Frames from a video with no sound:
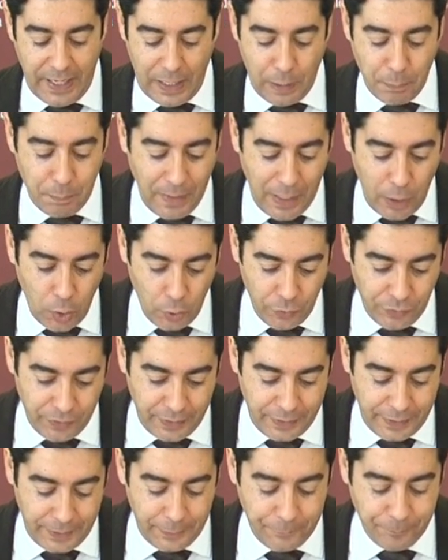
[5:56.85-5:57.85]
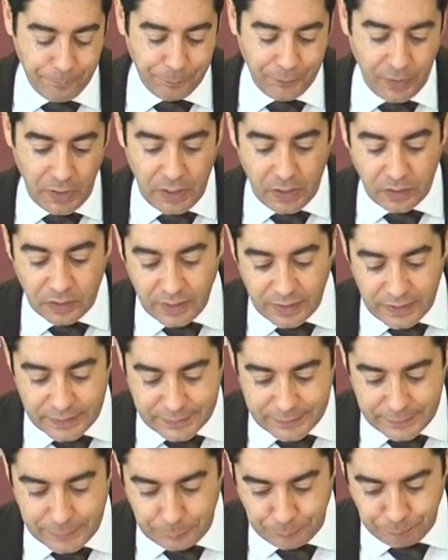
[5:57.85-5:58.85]
el pago de
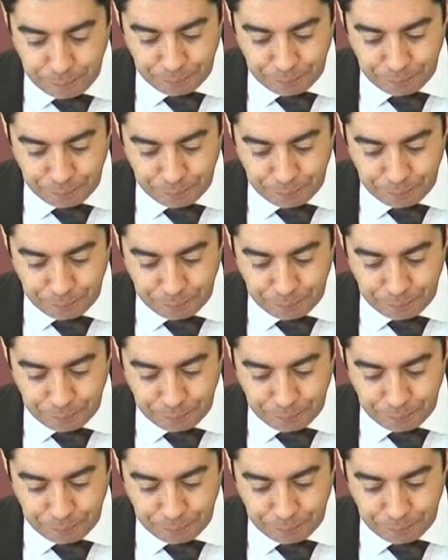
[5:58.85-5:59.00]
intereses